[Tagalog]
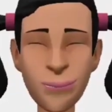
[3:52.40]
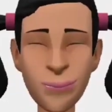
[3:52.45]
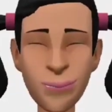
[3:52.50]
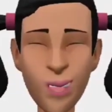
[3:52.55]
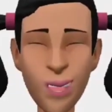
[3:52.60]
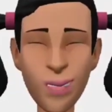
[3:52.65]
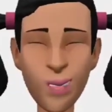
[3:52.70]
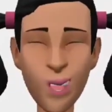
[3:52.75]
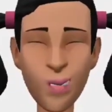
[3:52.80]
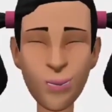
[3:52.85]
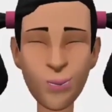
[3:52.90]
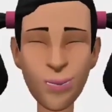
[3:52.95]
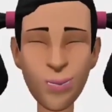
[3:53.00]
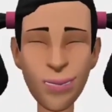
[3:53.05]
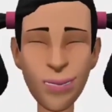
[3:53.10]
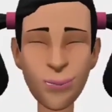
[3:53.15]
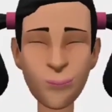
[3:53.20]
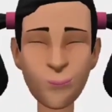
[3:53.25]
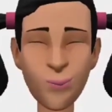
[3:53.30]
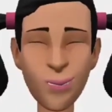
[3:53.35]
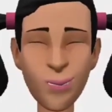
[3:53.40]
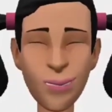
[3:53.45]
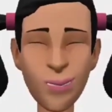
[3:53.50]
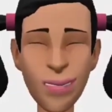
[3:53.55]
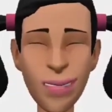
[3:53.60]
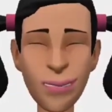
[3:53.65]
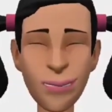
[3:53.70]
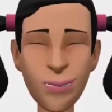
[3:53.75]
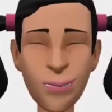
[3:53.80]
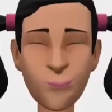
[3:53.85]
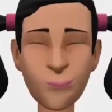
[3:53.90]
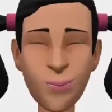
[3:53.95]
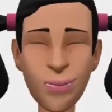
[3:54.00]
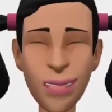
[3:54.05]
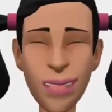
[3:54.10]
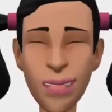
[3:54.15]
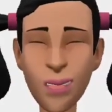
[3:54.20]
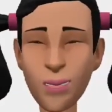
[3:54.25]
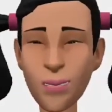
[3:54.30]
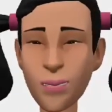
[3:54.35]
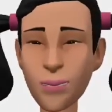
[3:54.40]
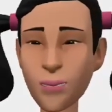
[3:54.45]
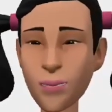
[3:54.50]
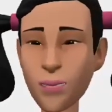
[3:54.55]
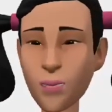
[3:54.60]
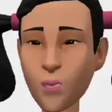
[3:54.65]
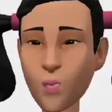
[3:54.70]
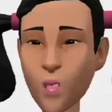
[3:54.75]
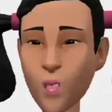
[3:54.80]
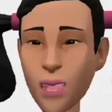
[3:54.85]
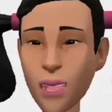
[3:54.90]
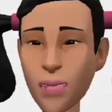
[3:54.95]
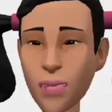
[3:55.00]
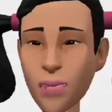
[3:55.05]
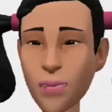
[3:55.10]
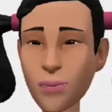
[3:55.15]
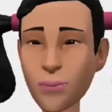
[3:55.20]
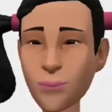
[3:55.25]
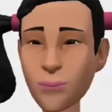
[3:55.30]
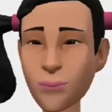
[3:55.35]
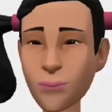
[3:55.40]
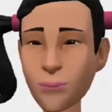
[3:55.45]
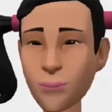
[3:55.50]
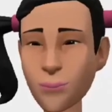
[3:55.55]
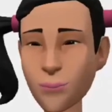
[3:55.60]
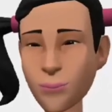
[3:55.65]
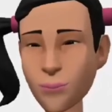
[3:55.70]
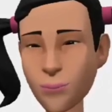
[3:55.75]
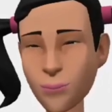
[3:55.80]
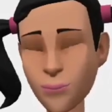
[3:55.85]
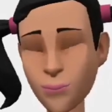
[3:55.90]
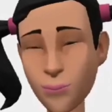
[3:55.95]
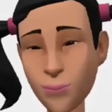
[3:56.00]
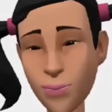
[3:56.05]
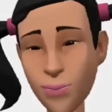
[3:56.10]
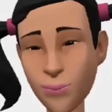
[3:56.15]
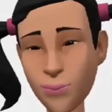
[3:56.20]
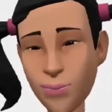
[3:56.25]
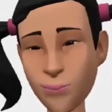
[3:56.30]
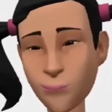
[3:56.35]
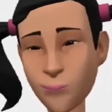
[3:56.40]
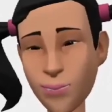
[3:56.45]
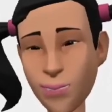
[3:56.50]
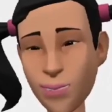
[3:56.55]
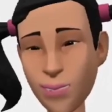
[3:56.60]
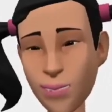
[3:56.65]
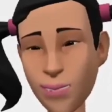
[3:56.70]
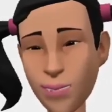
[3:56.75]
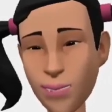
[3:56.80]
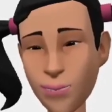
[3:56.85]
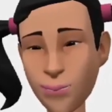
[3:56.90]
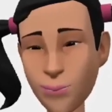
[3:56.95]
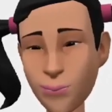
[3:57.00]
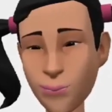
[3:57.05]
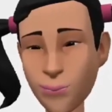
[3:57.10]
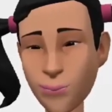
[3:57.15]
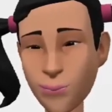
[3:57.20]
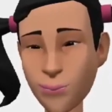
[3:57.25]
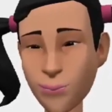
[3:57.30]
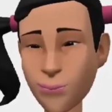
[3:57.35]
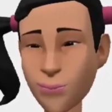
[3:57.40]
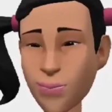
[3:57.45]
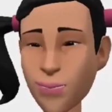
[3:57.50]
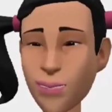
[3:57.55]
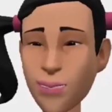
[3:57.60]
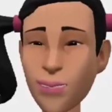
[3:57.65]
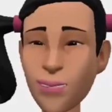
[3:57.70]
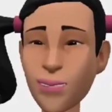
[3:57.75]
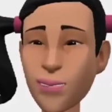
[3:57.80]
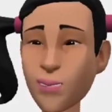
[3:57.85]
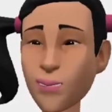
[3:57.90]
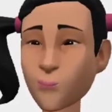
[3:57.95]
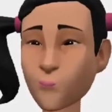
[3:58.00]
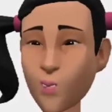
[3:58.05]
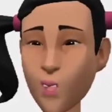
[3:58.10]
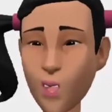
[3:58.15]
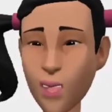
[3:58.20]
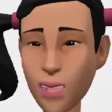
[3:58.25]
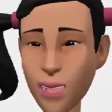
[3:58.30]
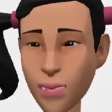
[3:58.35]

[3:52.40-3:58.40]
Okay po, dito po nagtapos ang aking panaginip.